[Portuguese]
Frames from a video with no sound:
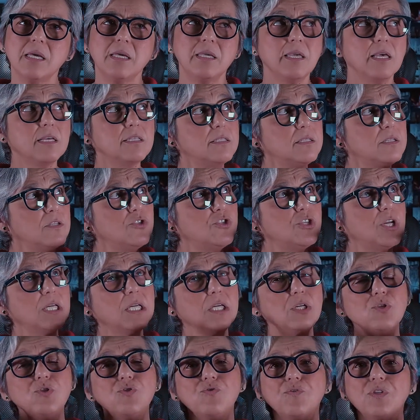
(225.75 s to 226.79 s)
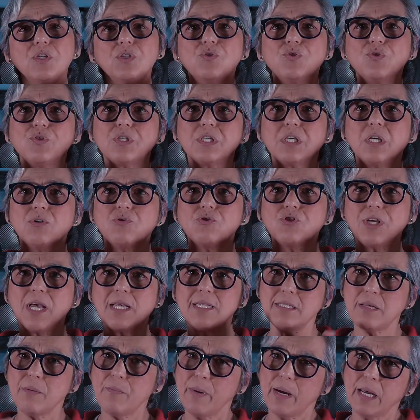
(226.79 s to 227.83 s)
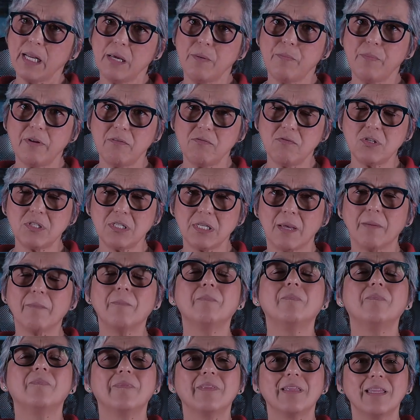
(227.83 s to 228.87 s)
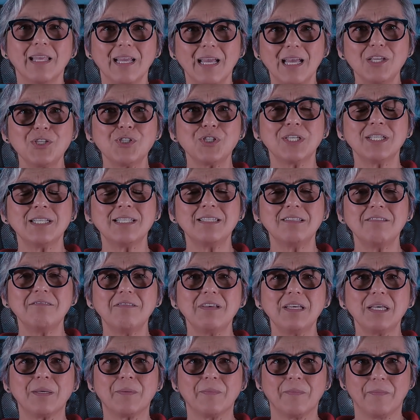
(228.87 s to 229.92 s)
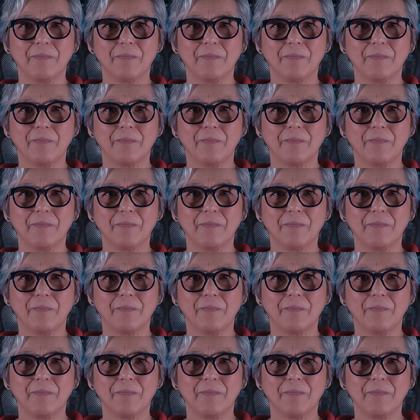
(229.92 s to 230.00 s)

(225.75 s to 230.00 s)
e assiste aqui os vídeos que eu já separei para você. A gente se vê!